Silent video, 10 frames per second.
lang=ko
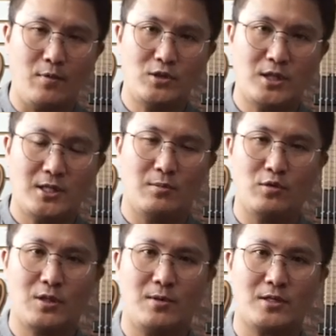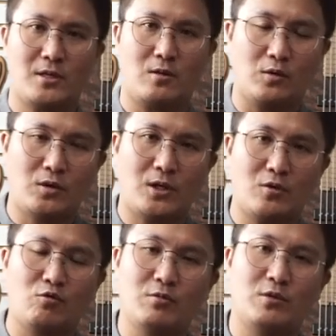번째, 네 번째 박자를 어떻게
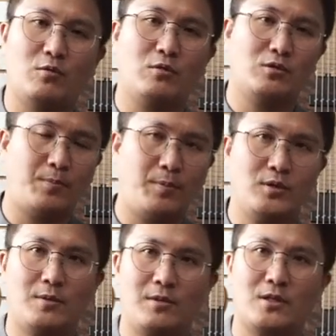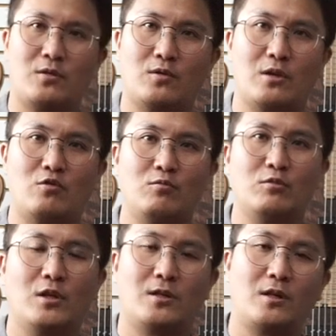꾸미고 첫 번째 박자를 어떻게
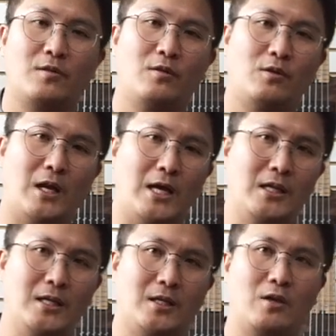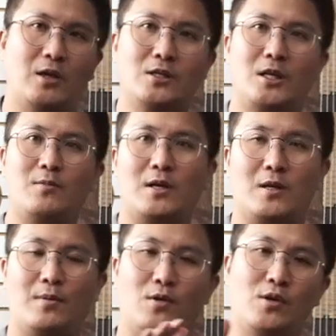꾸미냐에 따라서 라인이 굉장히
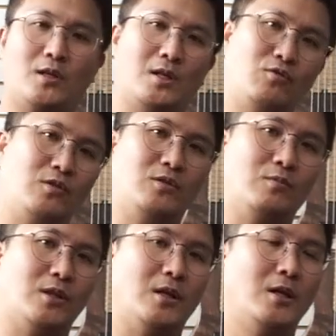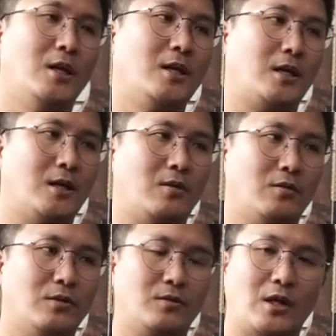많이 변형이 될 수 있습니다. 그러니까
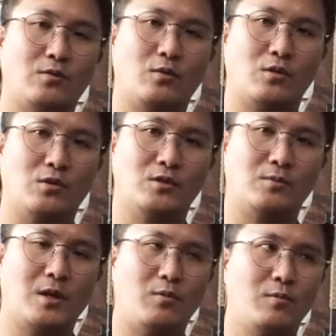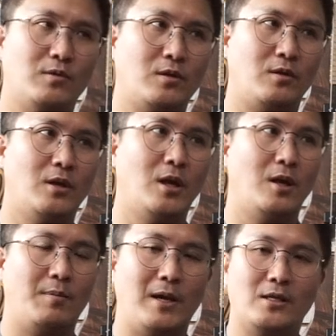이거는 계속 연습을 해보면서
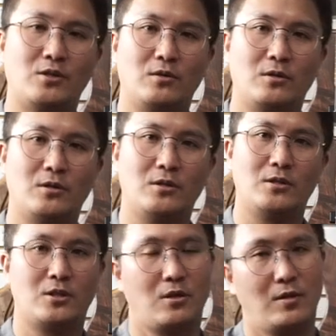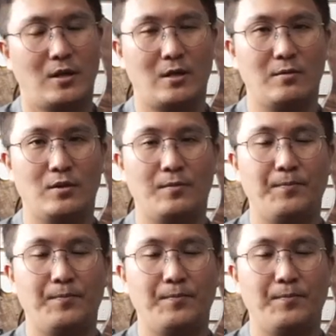발전을 시켜 나가면